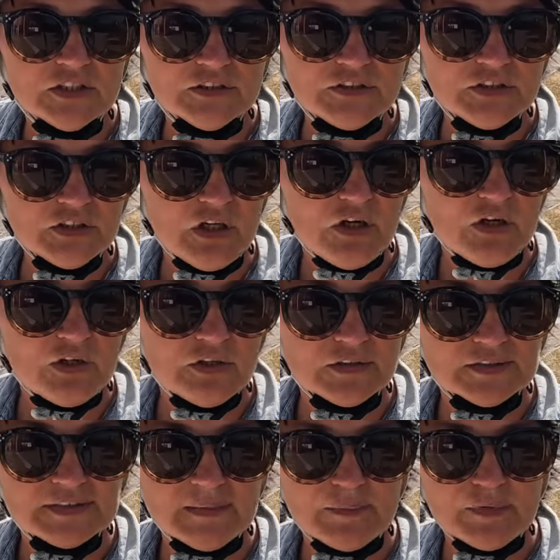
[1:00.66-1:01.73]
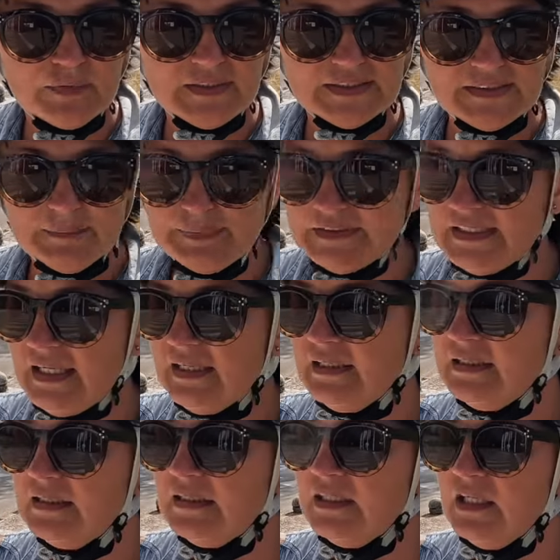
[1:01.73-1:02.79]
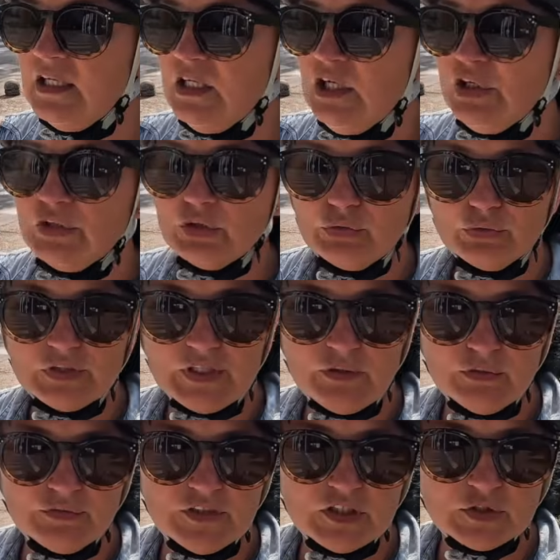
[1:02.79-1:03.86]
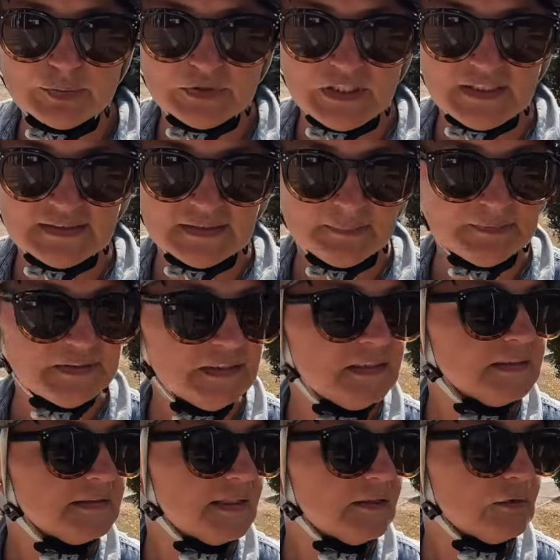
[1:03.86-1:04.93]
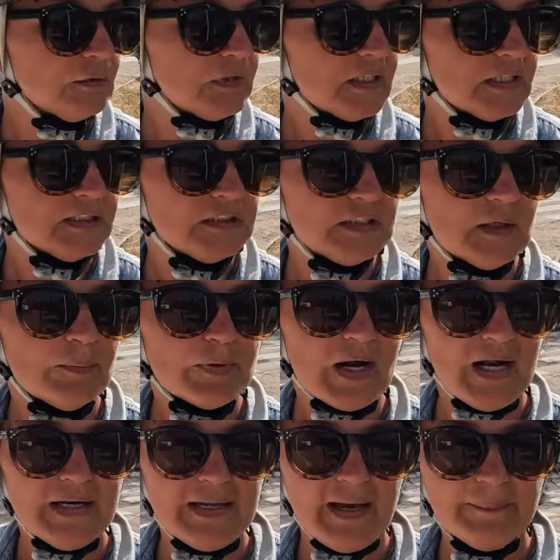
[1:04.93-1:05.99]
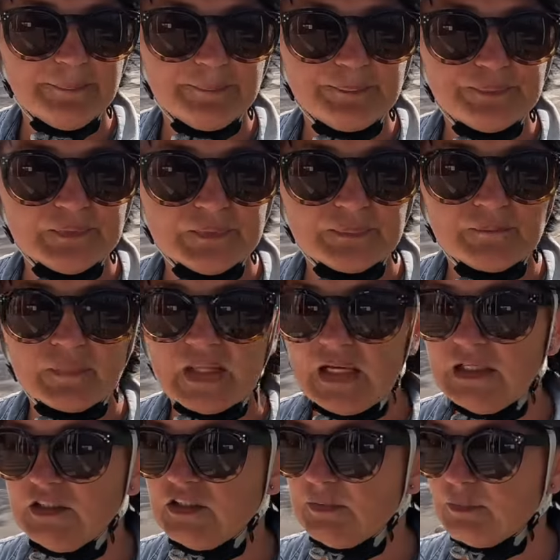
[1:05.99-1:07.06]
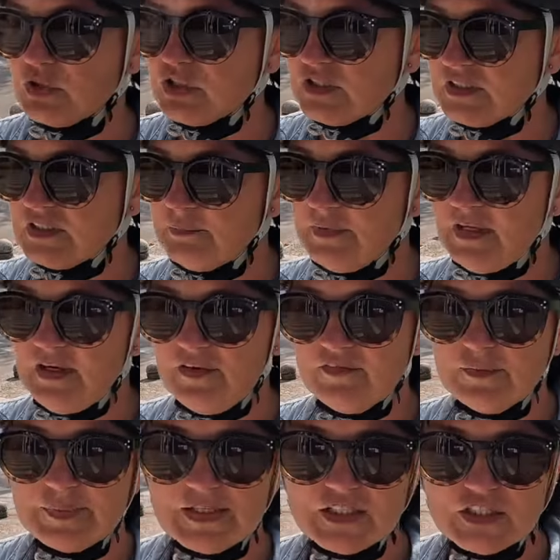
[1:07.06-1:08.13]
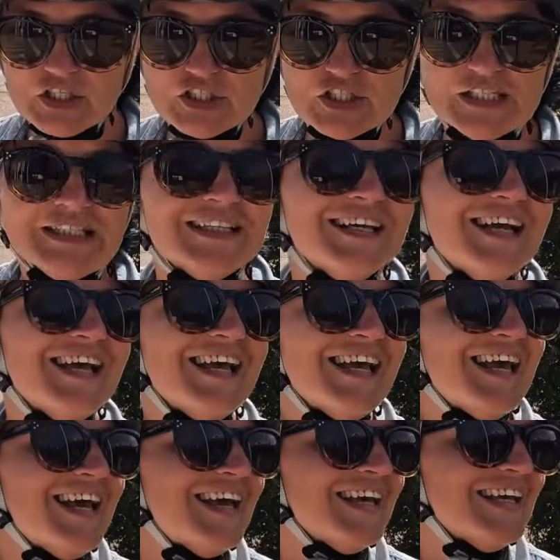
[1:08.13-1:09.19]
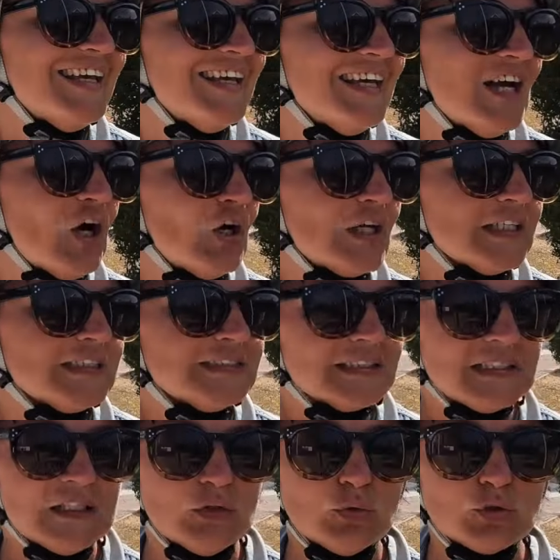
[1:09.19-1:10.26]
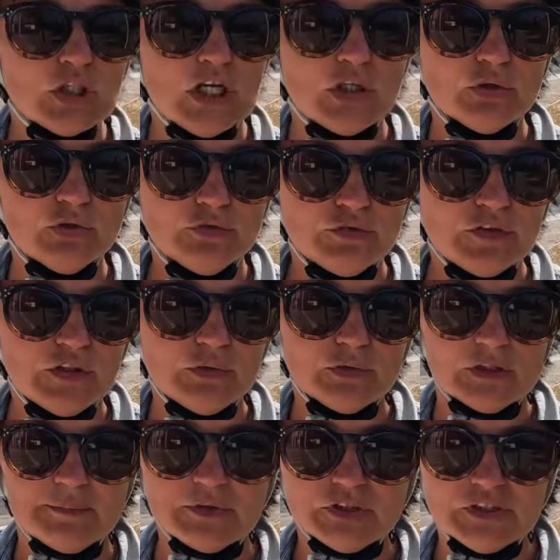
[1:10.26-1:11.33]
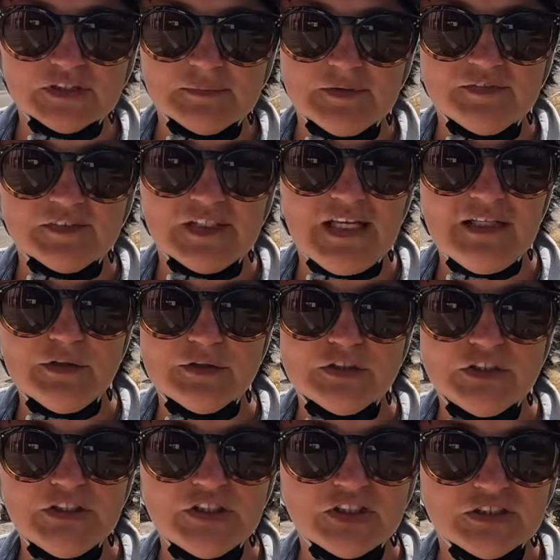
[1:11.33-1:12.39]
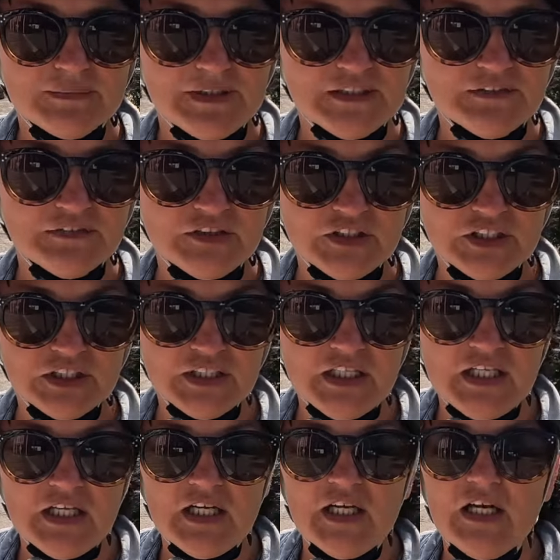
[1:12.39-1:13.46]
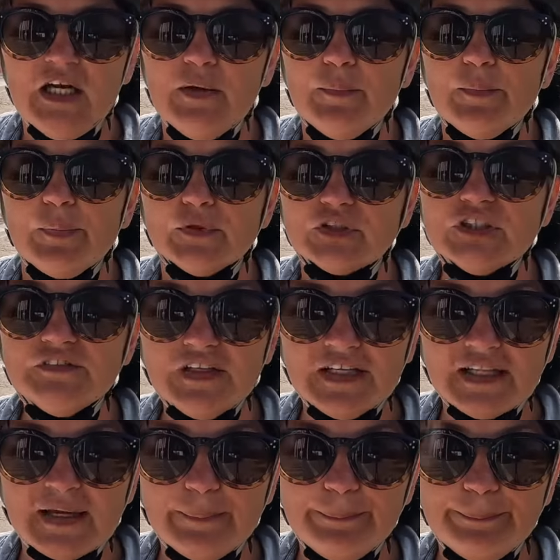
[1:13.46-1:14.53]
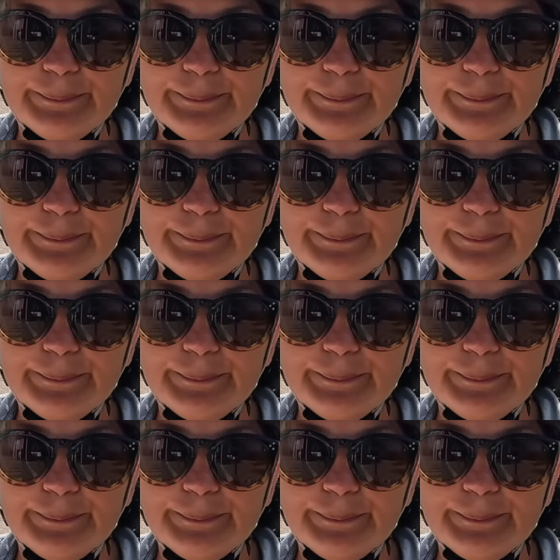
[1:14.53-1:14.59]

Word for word: chodzi o samą recepcję, to tutaj również przy recepcji znajduje się pralnia, gdzie możecie sobie wybrać rzeczy e, oraz takie duże lodówki, które możecie sobie wynająć i trzymać w nich pożywienie.